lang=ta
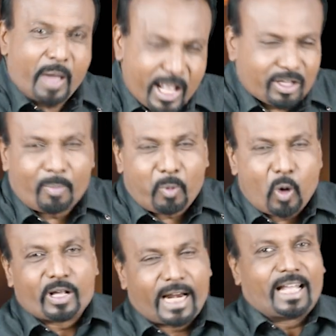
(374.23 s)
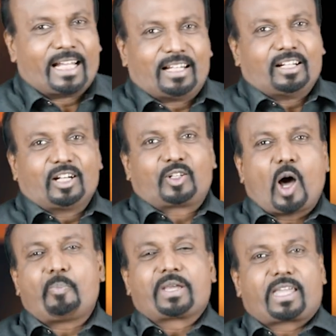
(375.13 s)
பேசப்போகிற
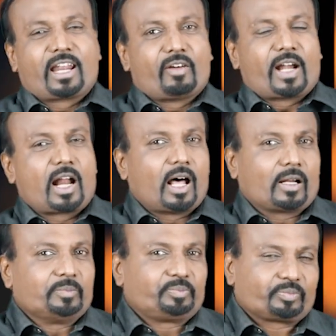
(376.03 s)
டாபிக் என்னவென்றால்